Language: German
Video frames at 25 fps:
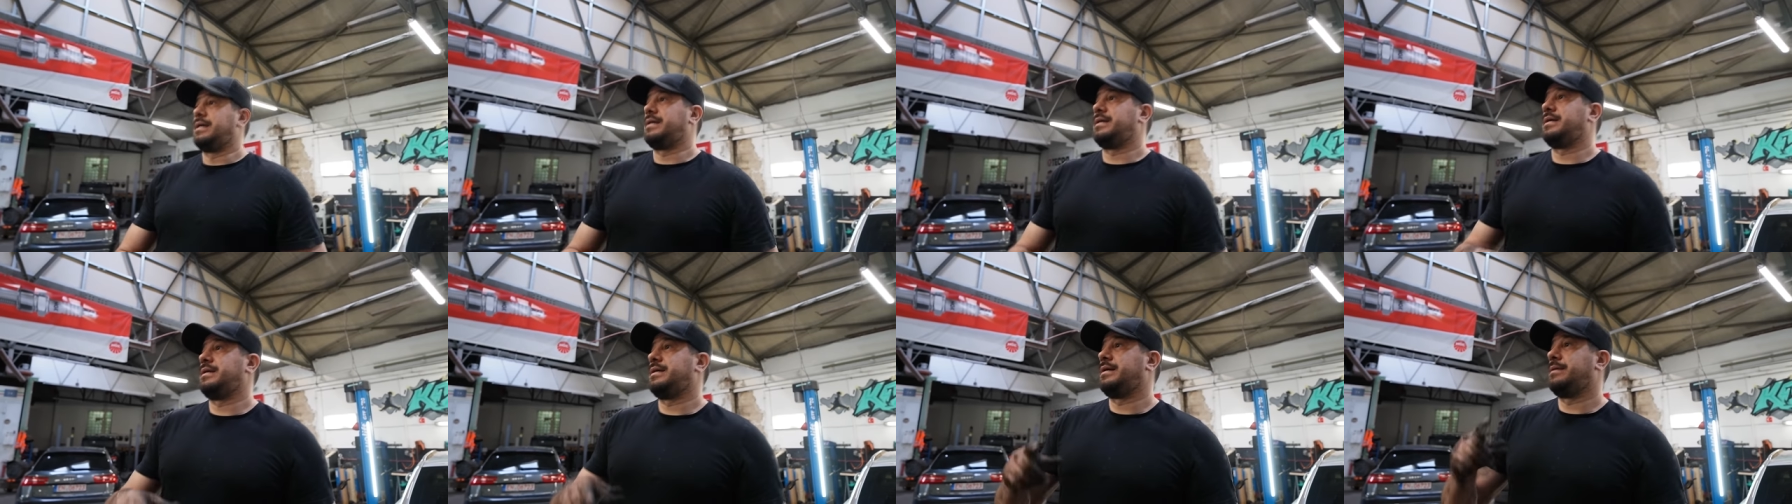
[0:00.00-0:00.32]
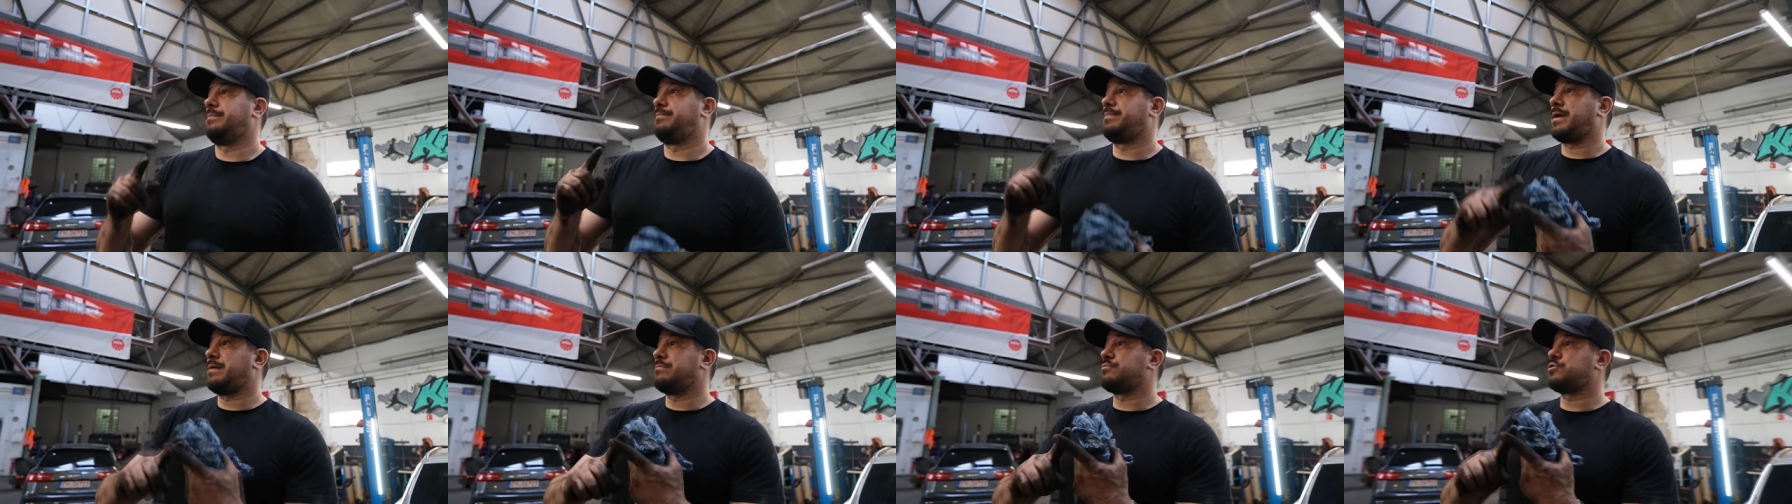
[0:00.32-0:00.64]

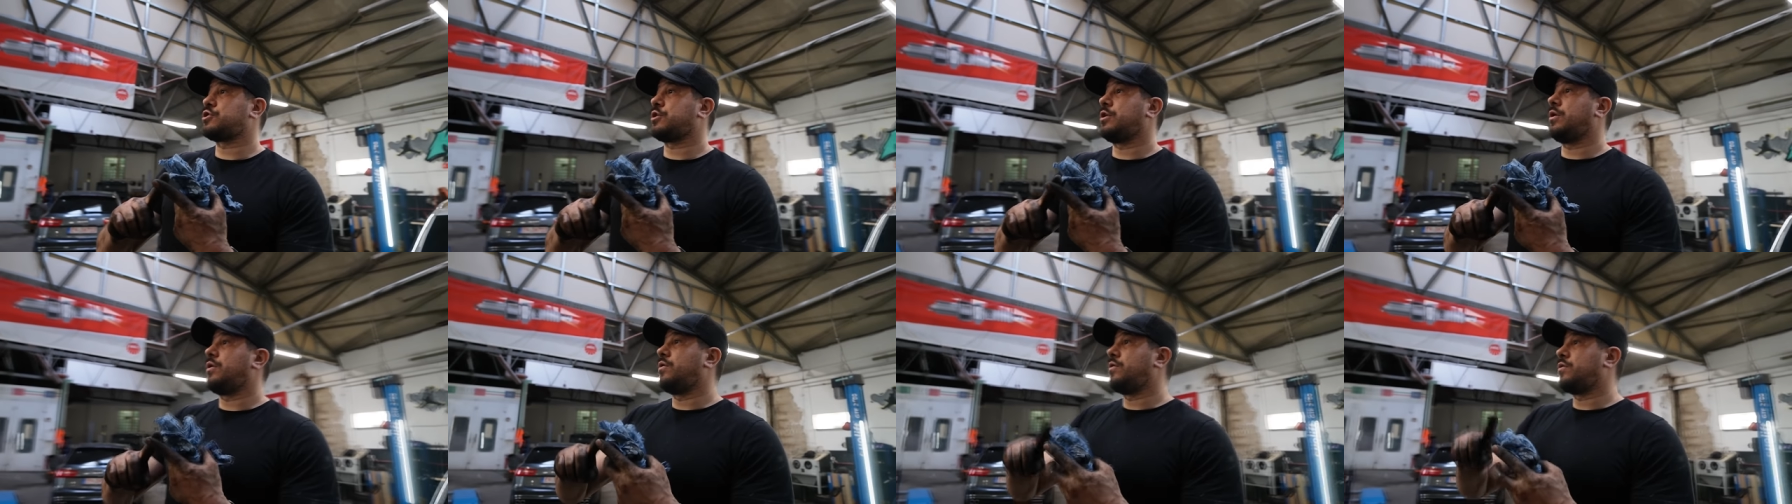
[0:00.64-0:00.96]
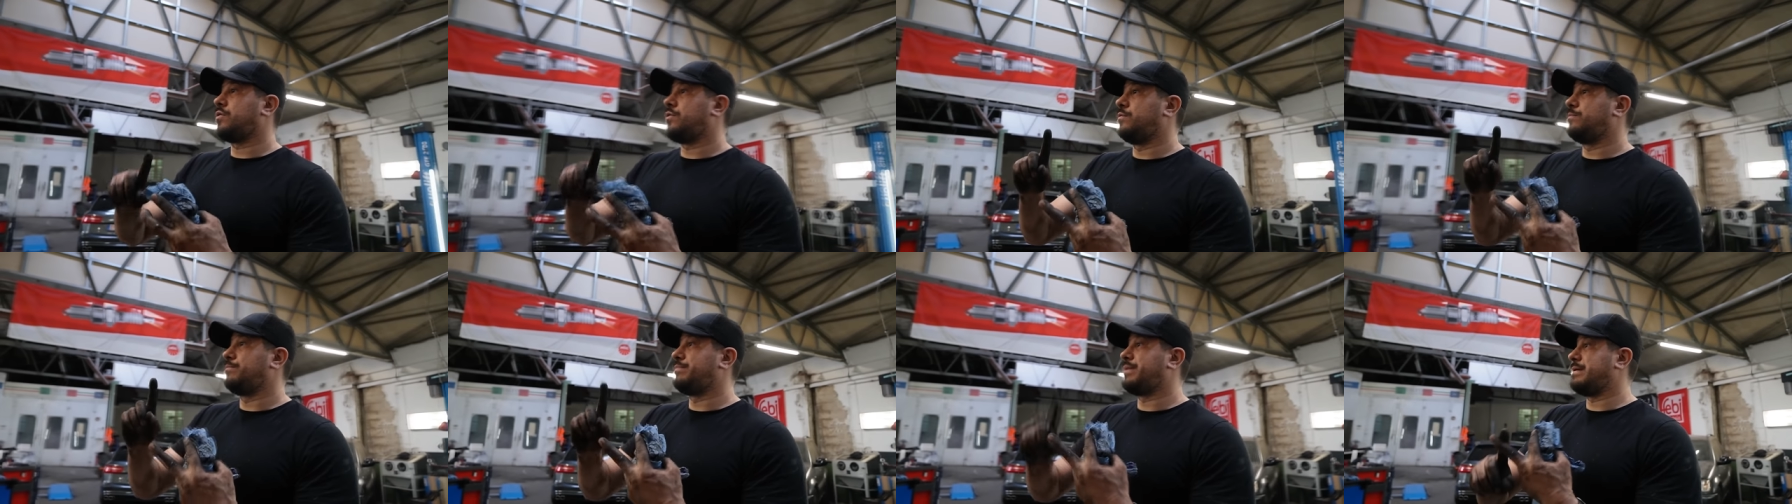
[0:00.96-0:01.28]
Äh,
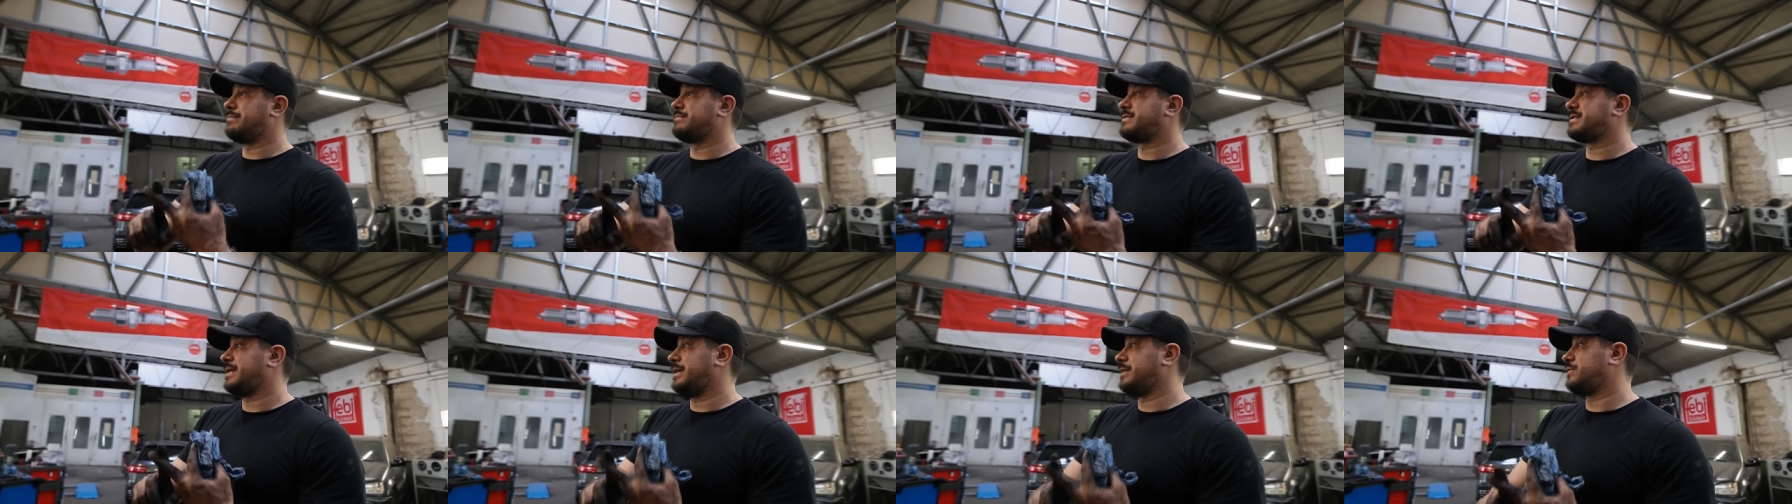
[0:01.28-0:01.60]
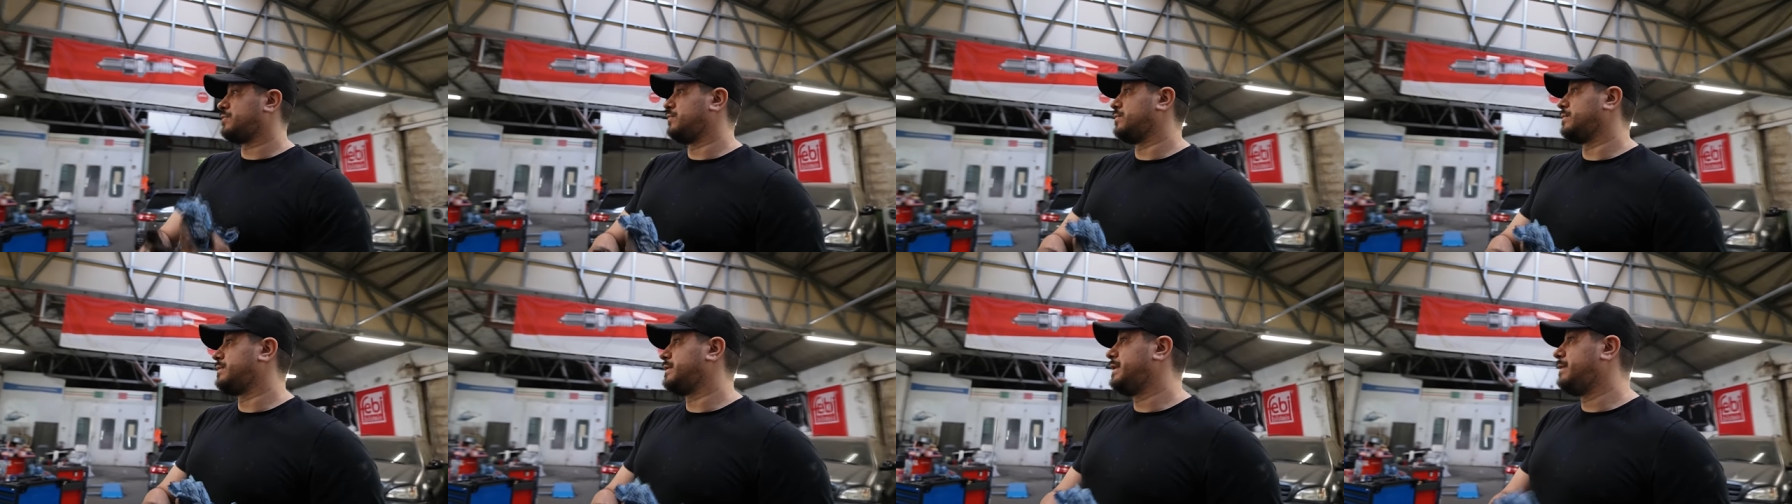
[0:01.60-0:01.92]
Bremsschlauch und
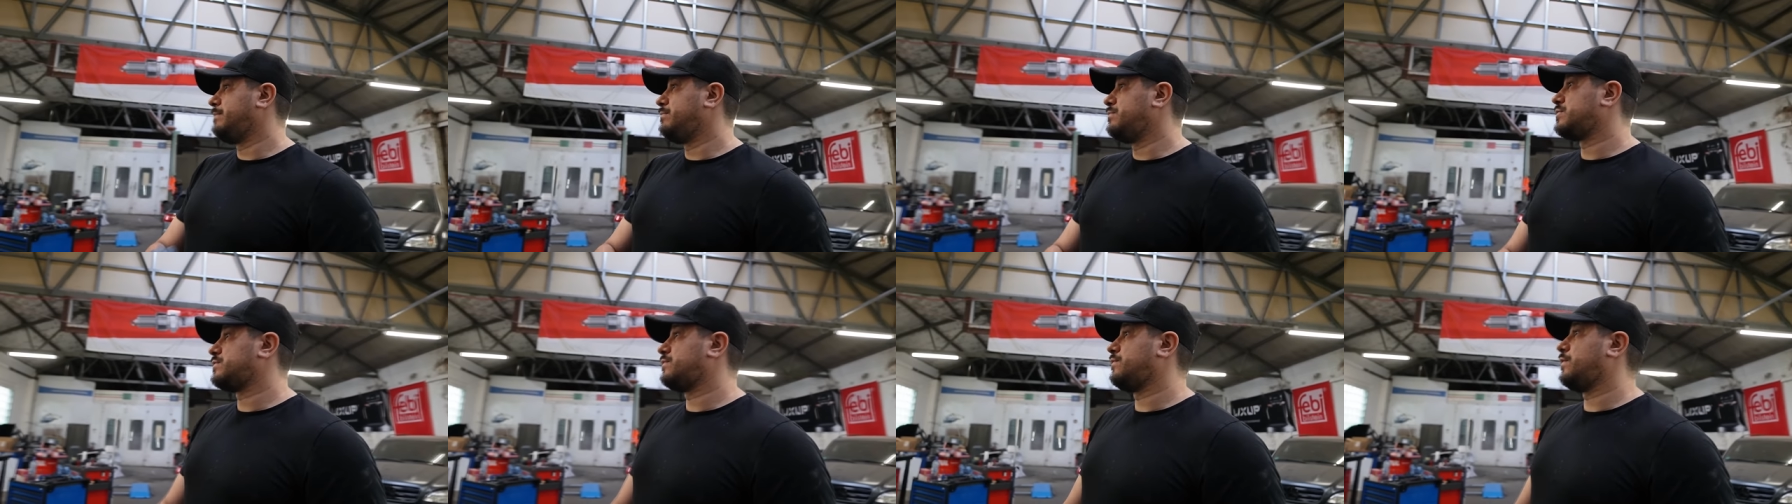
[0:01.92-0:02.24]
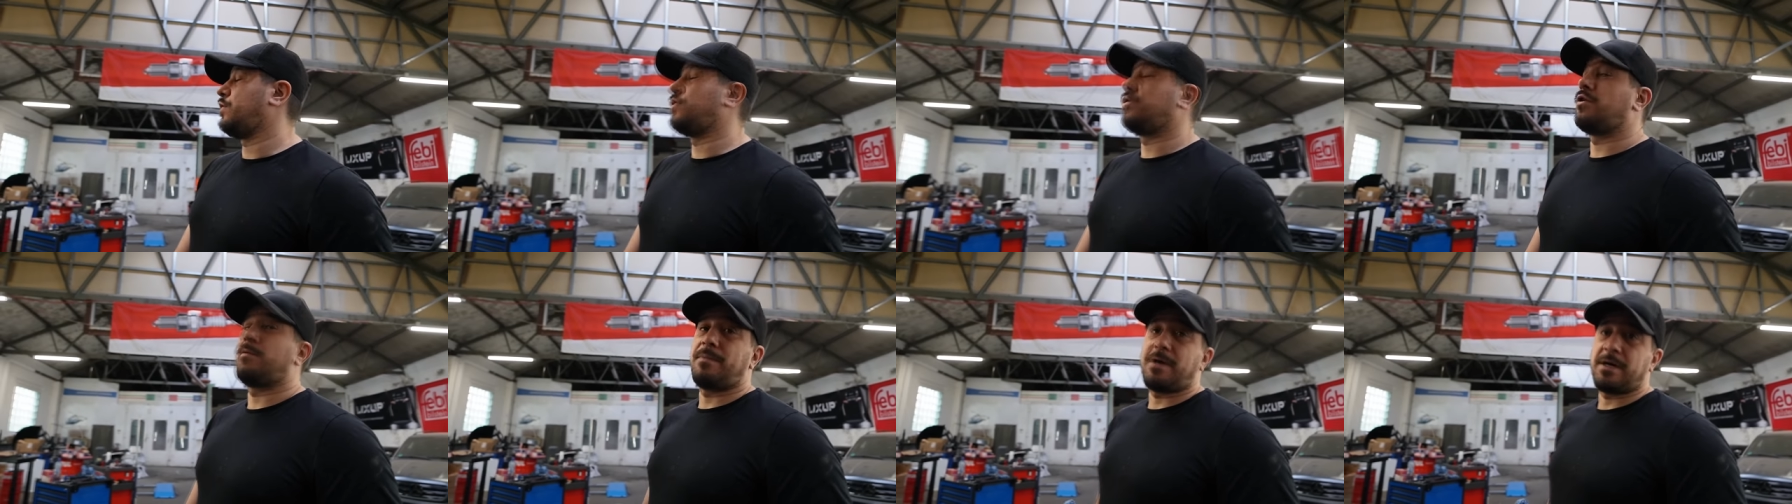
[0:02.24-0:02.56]
Bremsleitung, die müssen
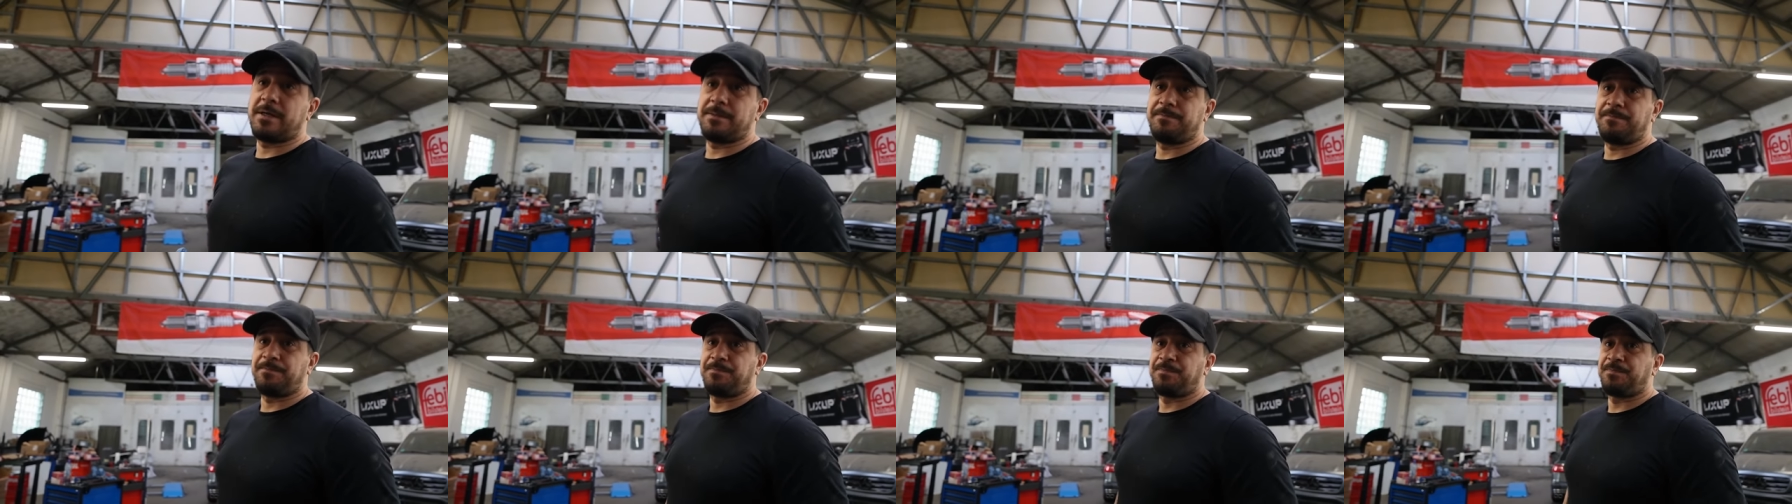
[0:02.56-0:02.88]
wir auch noch machen.